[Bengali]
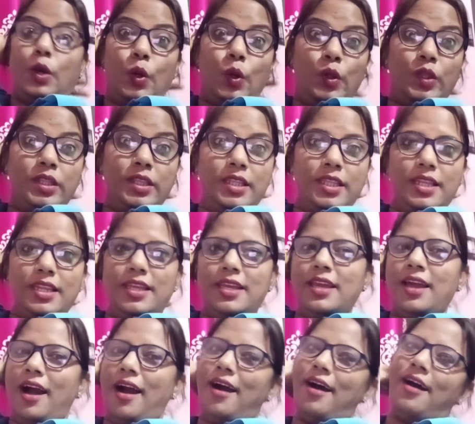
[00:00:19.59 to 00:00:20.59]
নন্দিনী
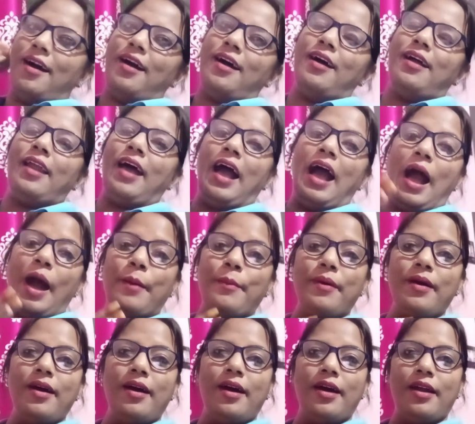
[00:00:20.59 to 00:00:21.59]
আর
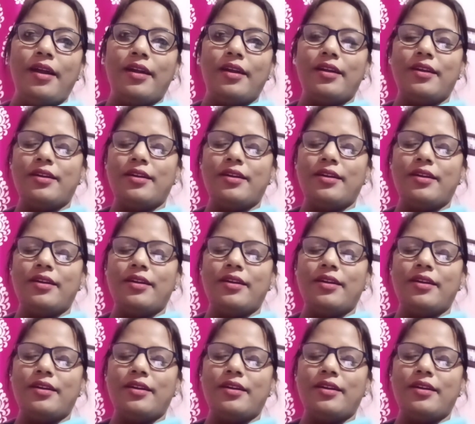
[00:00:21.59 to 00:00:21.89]
আমার